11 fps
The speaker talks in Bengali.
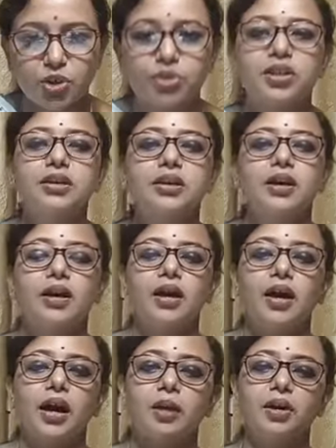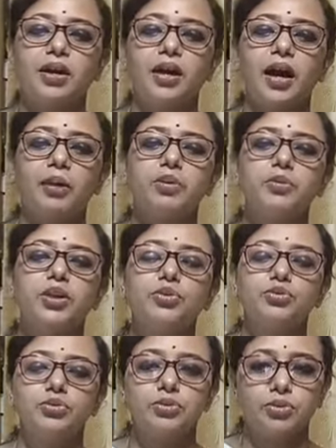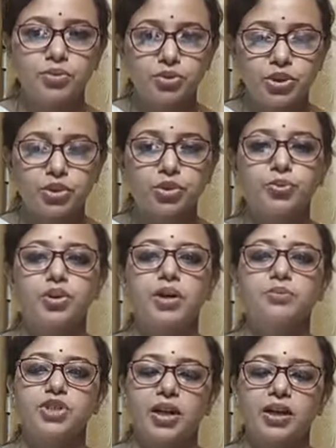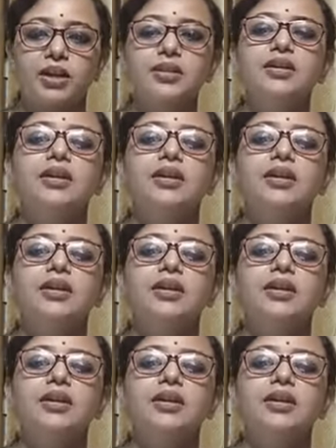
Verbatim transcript: চরণে আমার আভিমি লুণ্ঠিত প্রণাম জানাই